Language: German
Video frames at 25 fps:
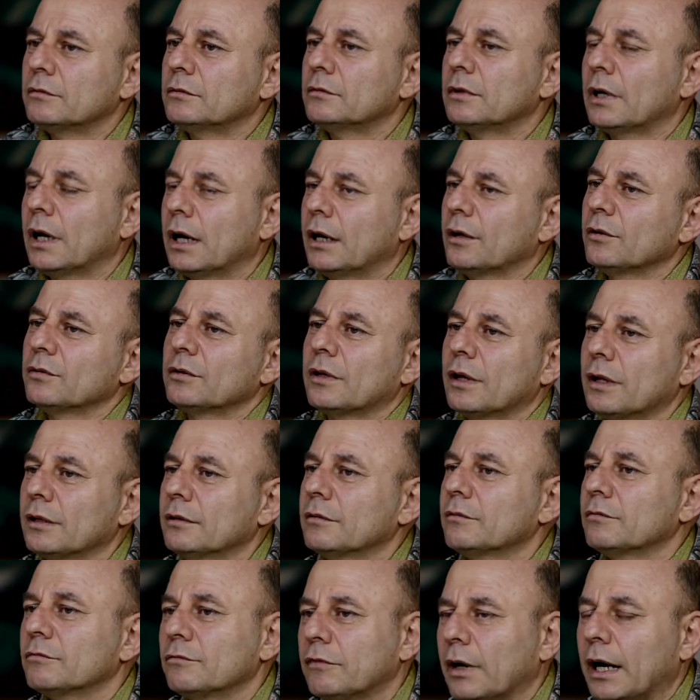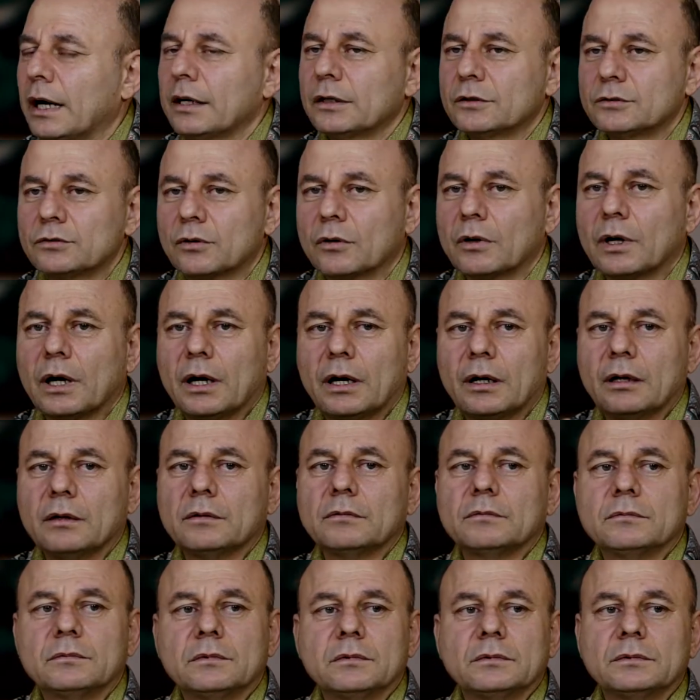Ja, und dann war ich sogar
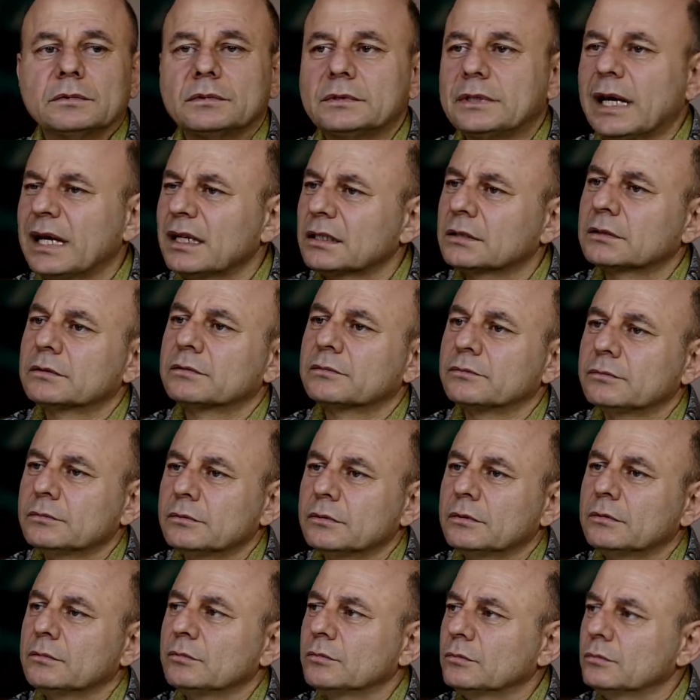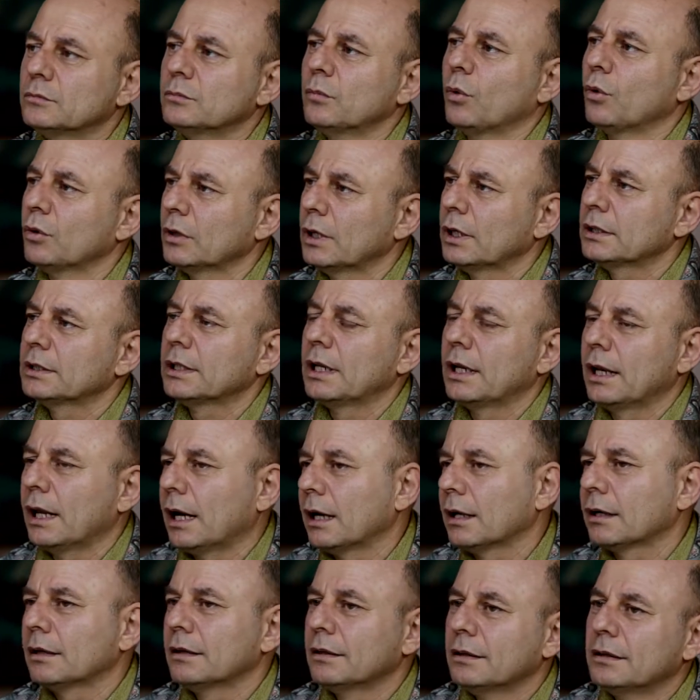sechs Monate
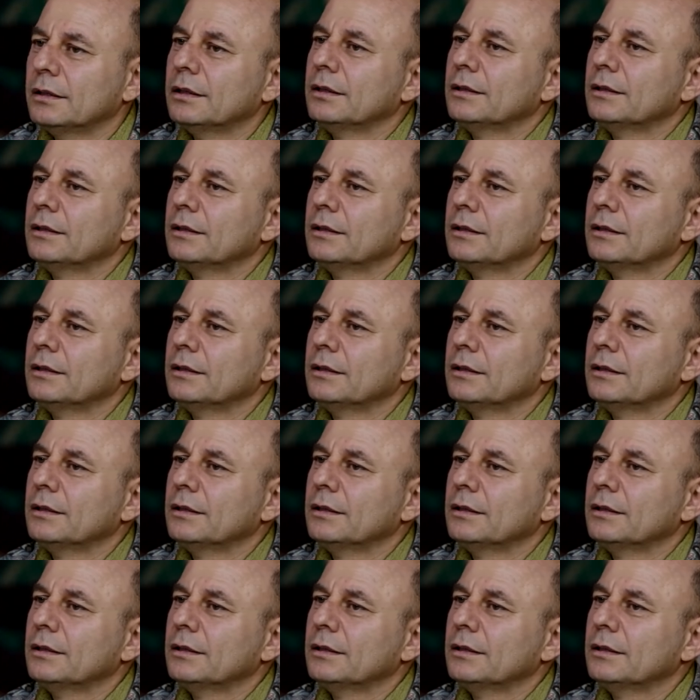lang